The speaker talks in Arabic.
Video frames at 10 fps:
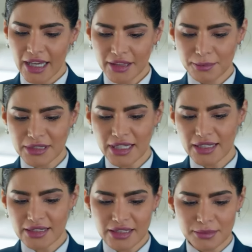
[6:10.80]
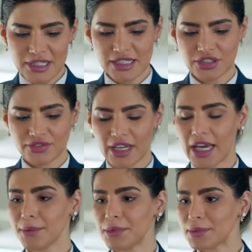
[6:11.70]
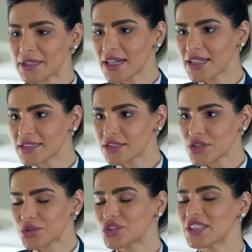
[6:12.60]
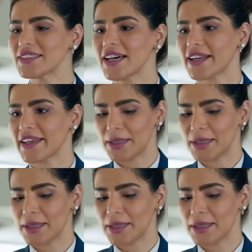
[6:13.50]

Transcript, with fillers: هذه بطاقة المستشفى أبي بطاقة صعود الطائرة